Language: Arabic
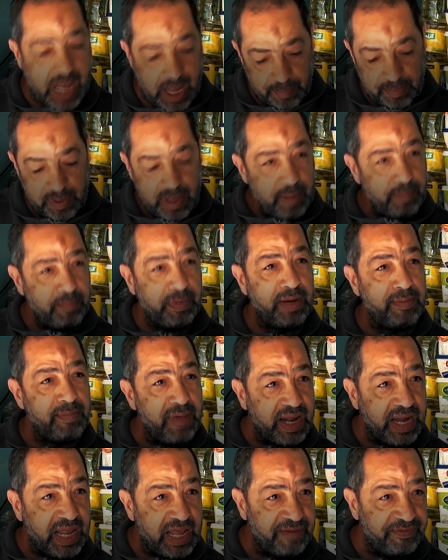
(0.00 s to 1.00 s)
الشعب
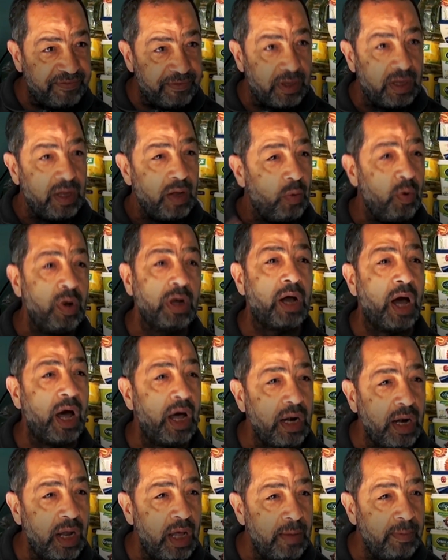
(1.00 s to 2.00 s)
من مرافق
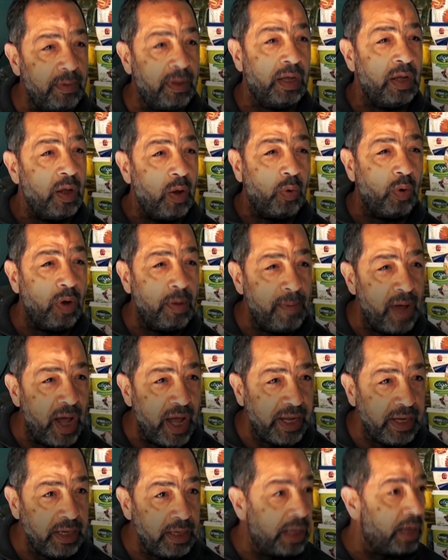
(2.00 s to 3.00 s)
وكهرباء
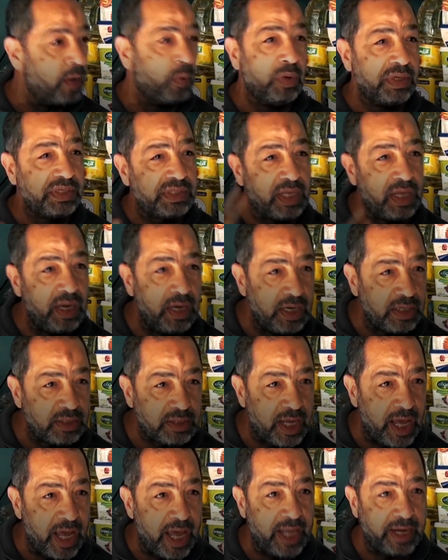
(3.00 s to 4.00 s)
ومية
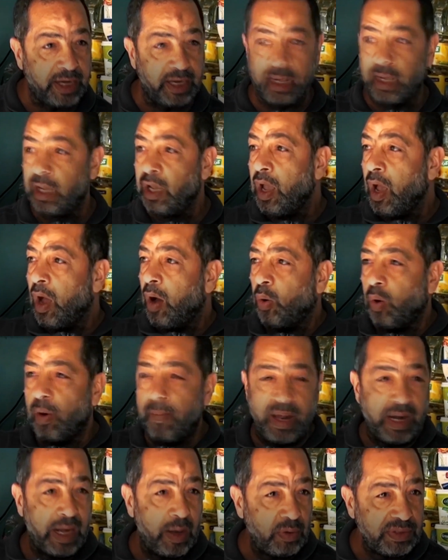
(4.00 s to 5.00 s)
وسجل تجاري
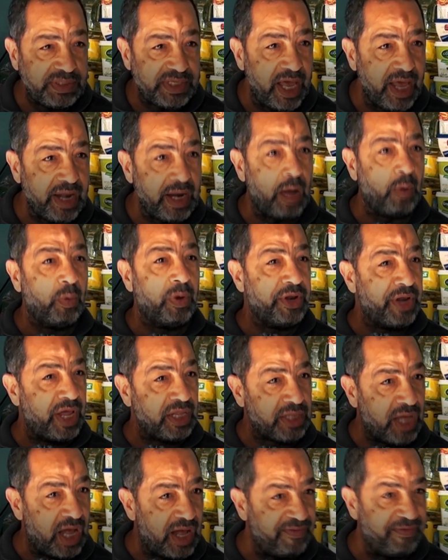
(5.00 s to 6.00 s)
وبلاوي زرع
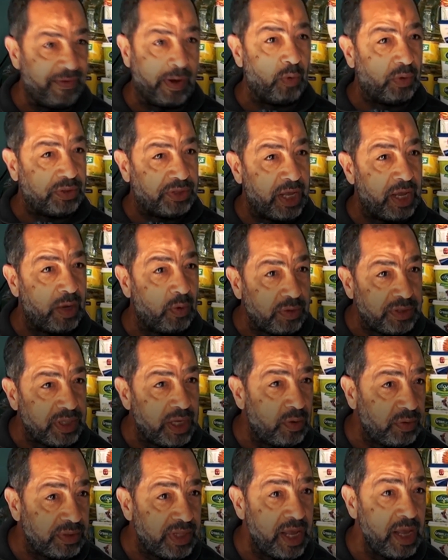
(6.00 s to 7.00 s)
ونظافة وده
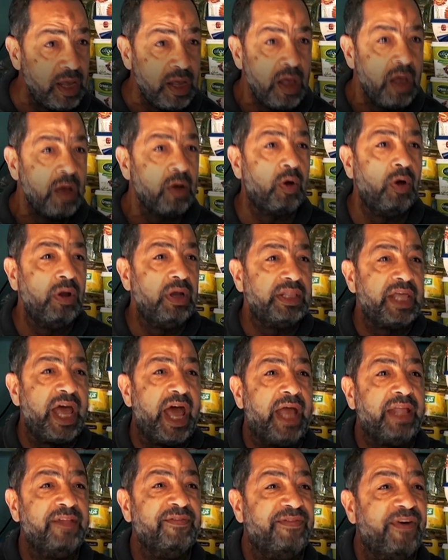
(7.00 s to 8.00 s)
وده وده كل
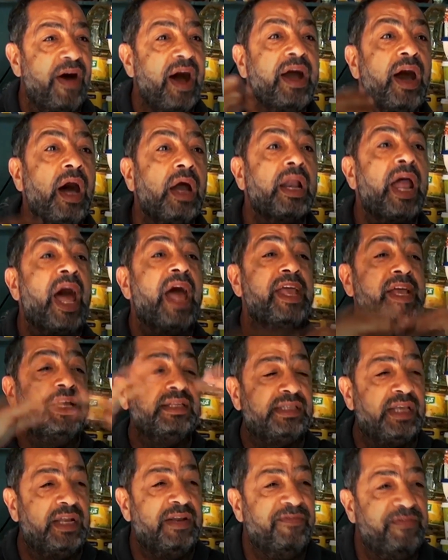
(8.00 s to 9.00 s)
ده هينفجر
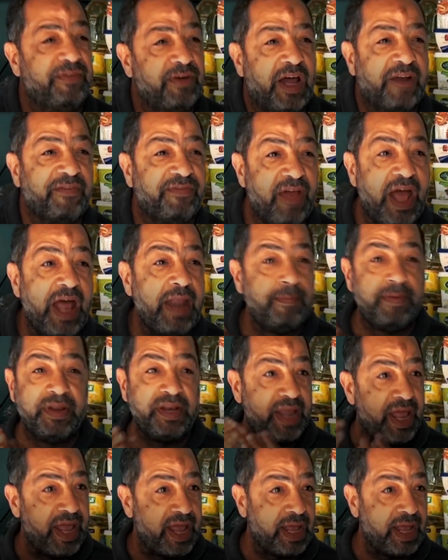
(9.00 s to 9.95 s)
هيحصل انفجار في قلب